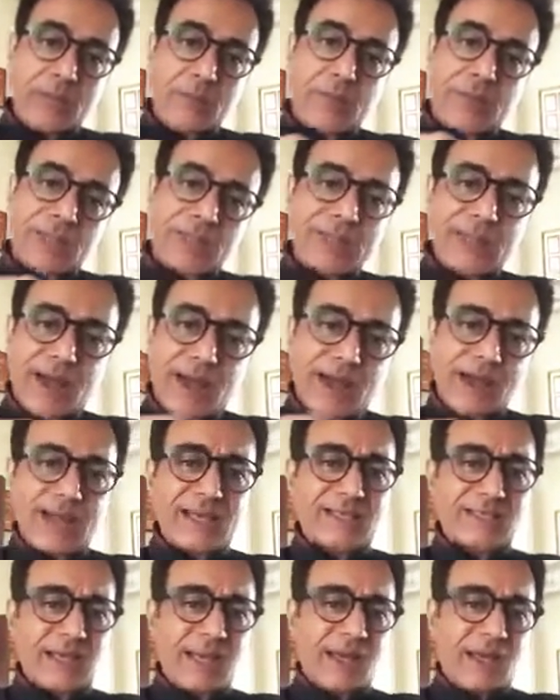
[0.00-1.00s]
एक पन्ना
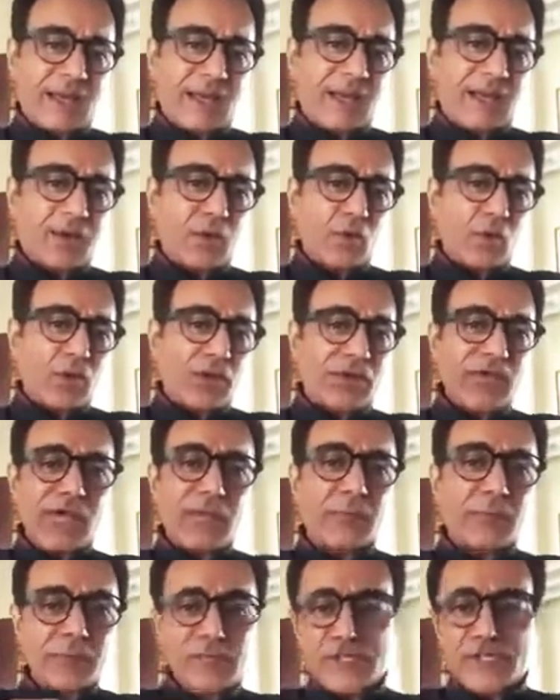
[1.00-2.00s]
ऐसा है कोई
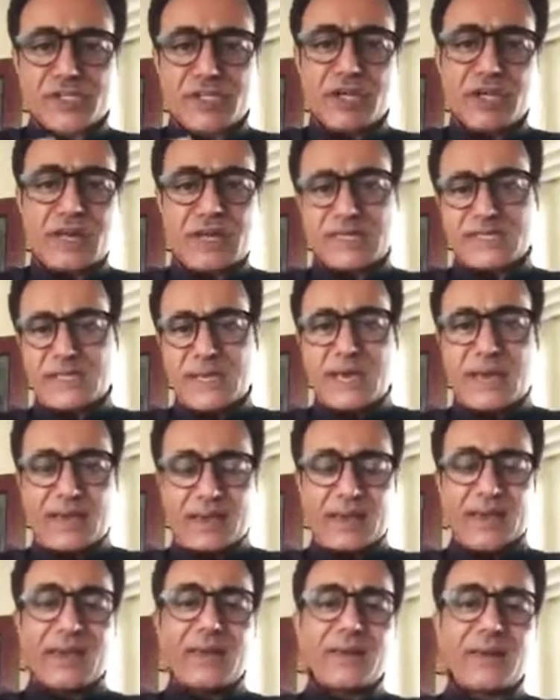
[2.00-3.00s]
एक पृष्ठ ऐसा
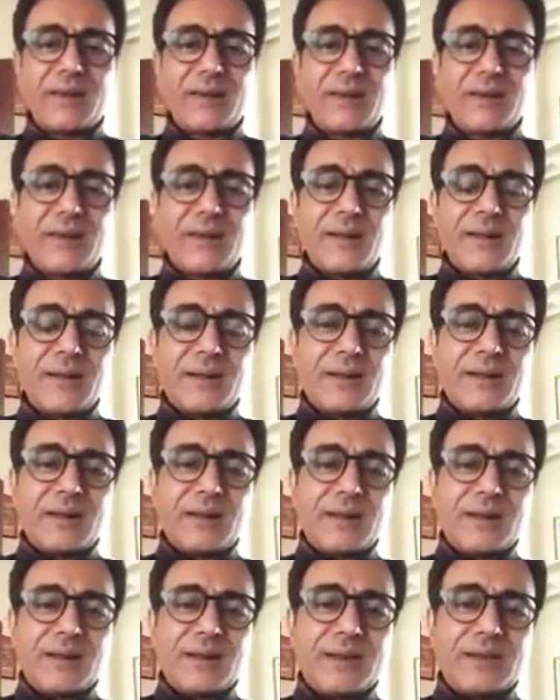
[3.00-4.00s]
है
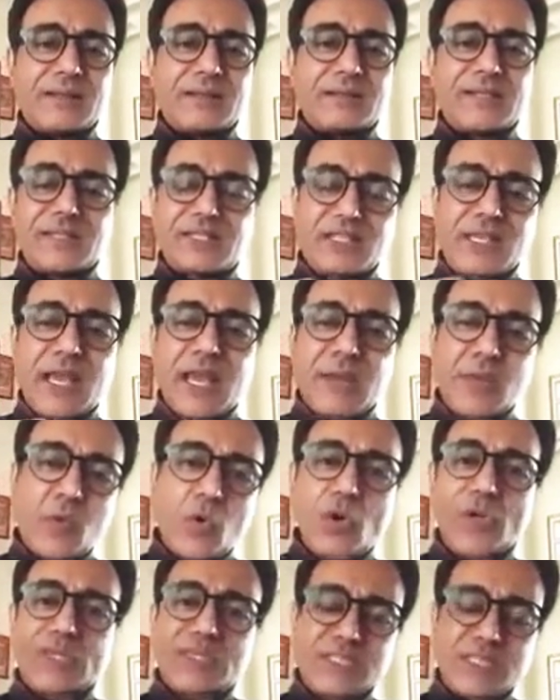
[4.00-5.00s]
जिससे हम
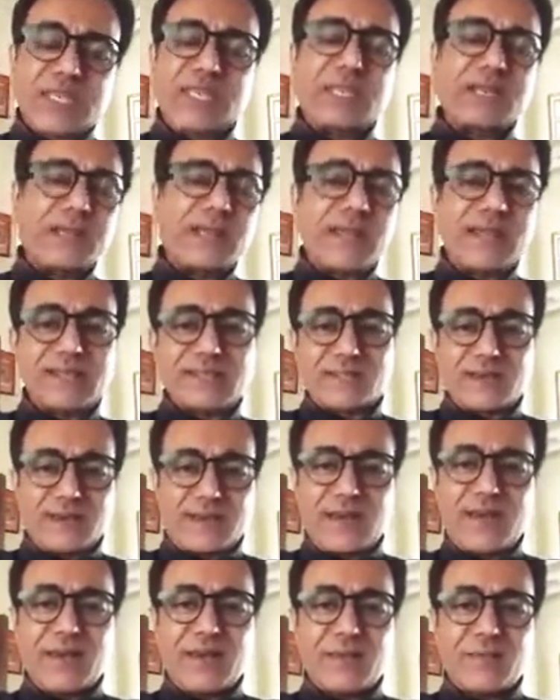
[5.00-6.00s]
कोई सीख ले
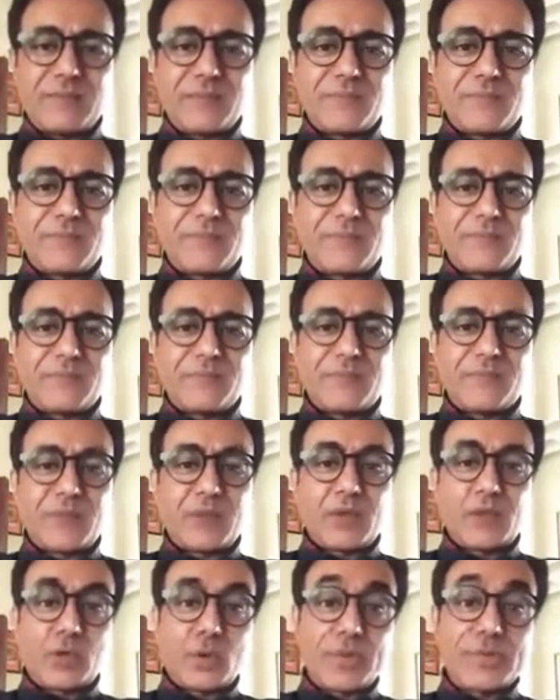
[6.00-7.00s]
सके
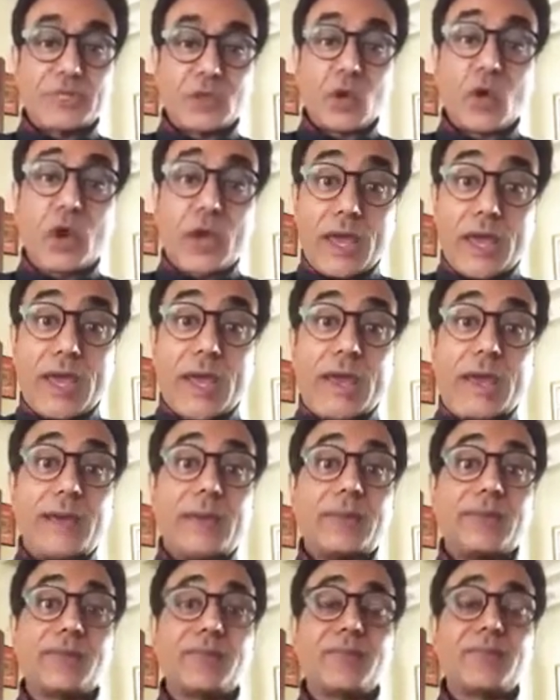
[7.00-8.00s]
तो मित्रों है
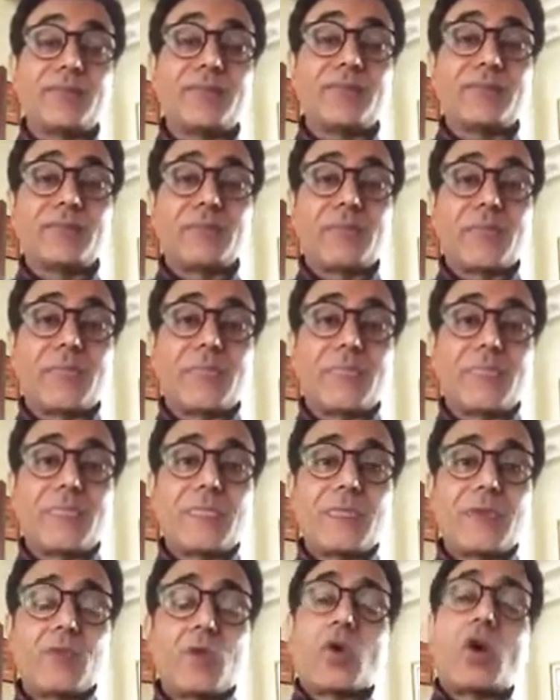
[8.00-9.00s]

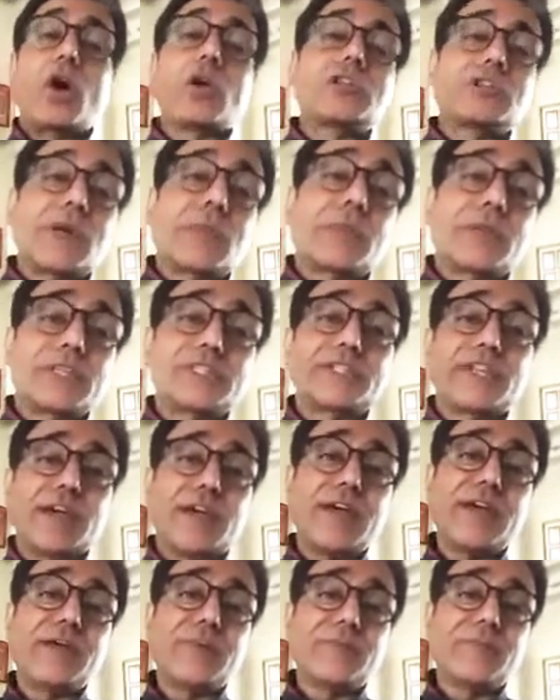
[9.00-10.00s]
वो कौन सा पृष्ठ
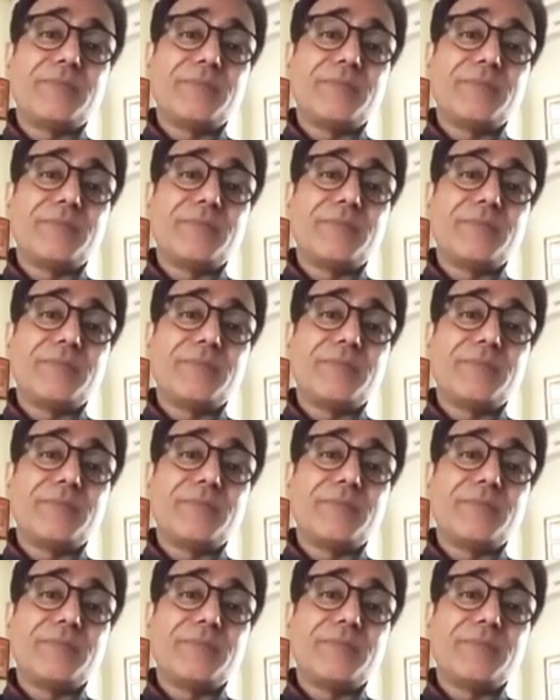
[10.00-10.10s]
है